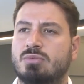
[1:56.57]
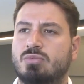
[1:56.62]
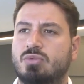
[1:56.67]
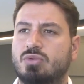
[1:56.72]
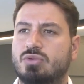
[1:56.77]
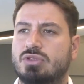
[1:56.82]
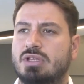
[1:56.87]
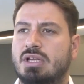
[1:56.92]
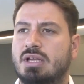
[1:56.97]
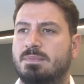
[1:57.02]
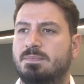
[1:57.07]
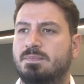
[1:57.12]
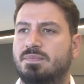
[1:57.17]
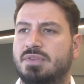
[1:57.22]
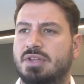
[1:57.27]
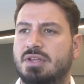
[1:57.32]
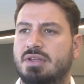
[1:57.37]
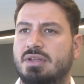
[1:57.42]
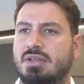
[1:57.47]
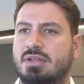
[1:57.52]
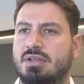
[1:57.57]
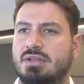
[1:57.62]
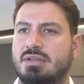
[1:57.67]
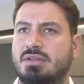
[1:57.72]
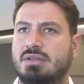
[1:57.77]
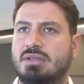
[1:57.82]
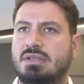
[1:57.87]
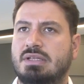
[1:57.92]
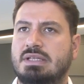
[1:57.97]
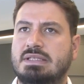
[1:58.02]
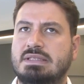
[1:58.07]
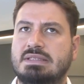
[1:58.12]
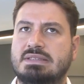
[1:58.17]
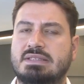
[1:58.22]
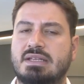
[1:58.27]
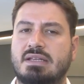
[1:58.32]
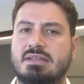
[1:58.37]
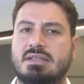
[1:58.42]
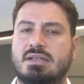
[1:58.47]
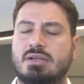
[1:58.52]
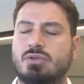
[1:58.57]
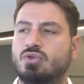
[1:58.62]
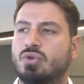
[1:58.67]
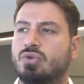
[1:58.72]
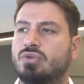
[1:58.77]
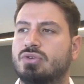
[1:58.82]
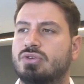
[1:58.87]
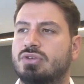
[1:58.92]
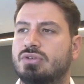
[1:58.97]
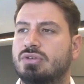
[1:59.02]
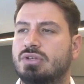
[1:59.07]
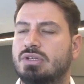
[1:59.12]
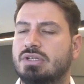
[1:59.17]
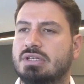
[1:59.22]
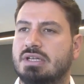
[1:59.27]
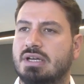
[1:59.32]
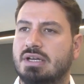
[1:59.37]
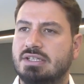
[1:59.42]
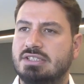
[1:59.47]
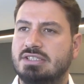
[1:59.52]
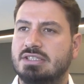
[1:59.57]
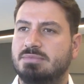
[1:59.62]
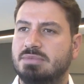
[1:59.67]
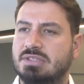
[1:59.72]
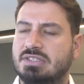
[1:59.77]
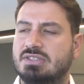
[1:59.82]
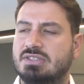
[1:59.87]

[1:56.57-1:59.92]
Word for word: Burada e, insanlara çok e, karışık bir